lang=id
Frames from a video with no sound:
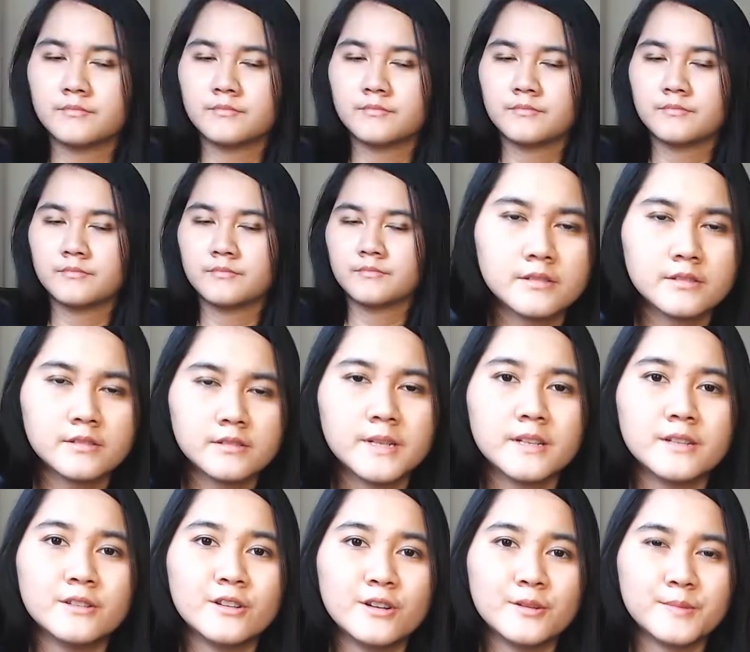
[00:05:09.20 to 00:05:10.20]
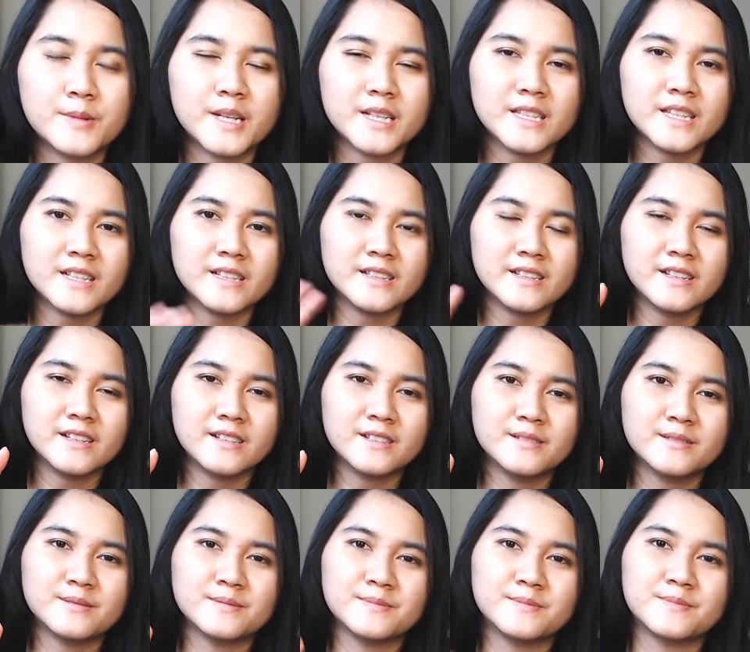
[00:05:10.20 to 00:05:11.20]
Terus gimana dong prakteknya?
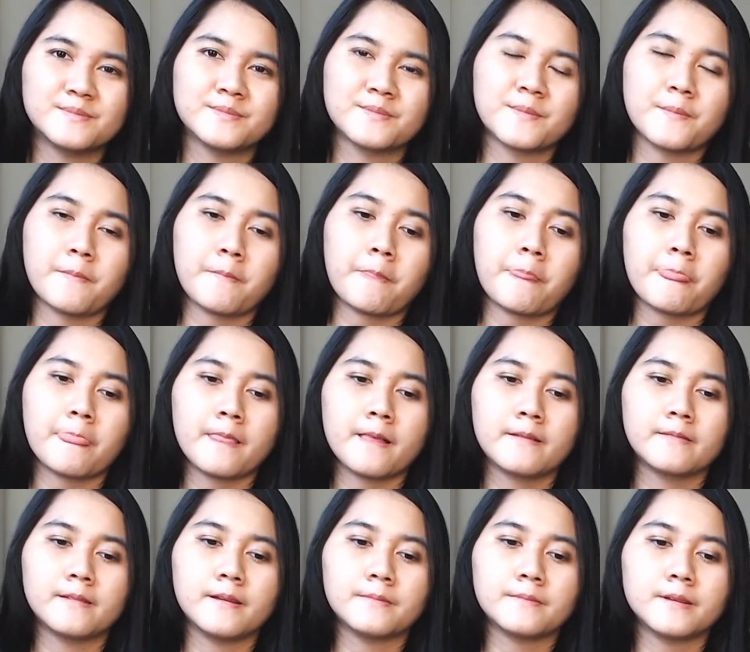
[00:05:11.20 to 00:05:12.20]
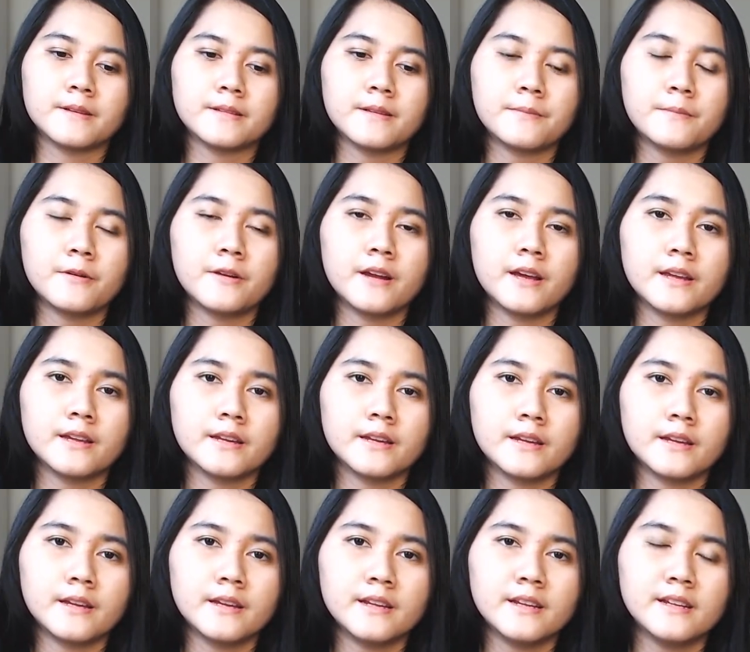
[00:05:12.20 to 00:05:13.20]
Nah, biasa pola
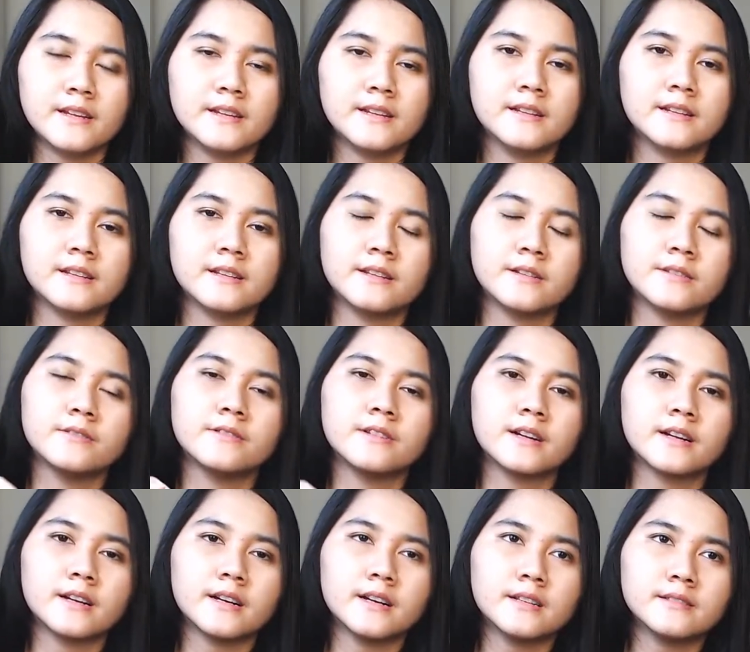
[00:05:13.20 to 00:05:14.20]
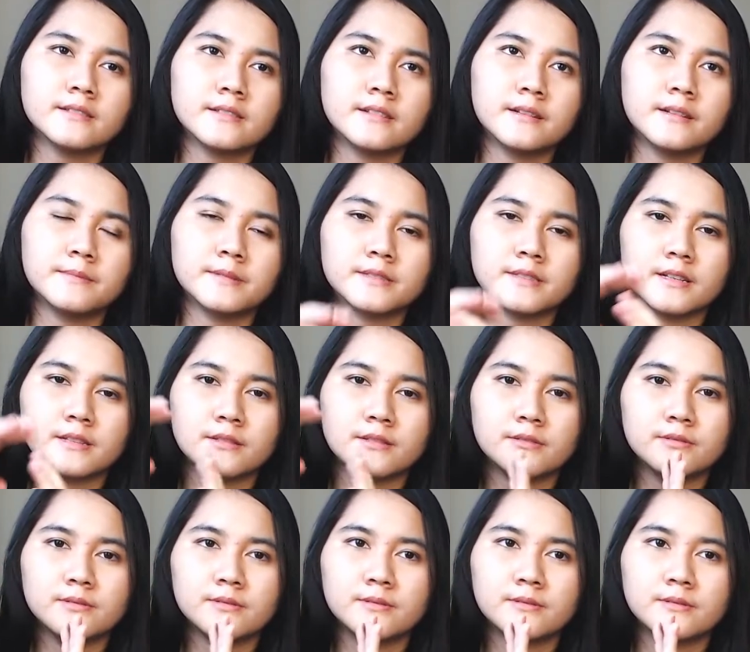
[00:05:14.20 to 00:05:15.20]
ini digunakan selama
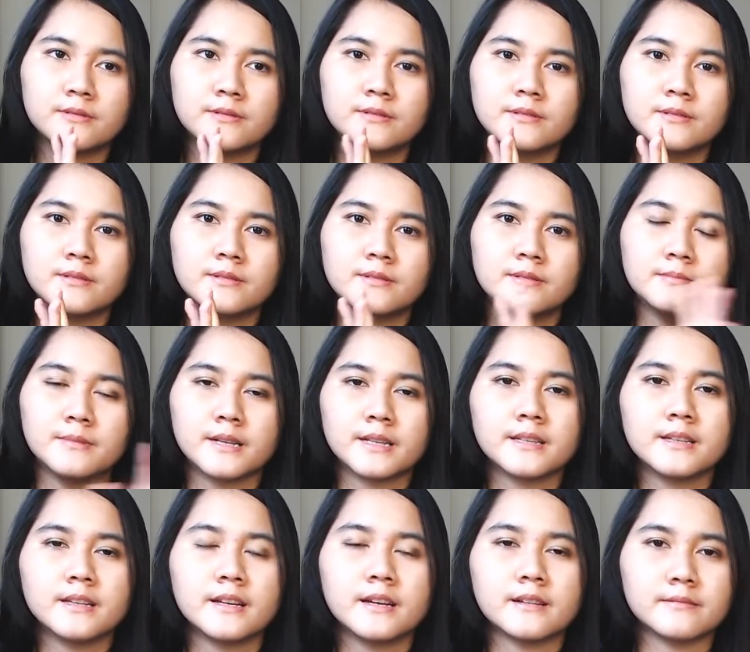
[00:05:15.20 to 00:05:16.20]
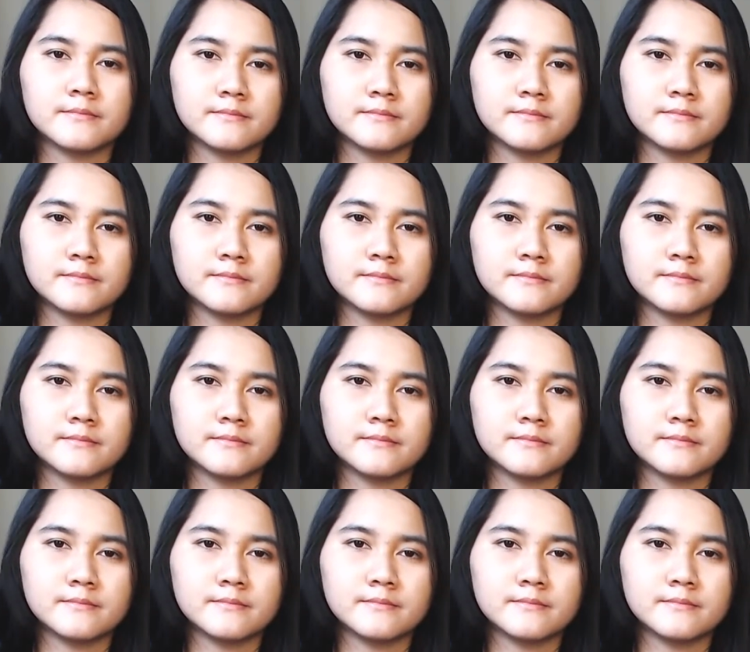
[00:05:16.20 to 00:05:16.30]
satu bagian.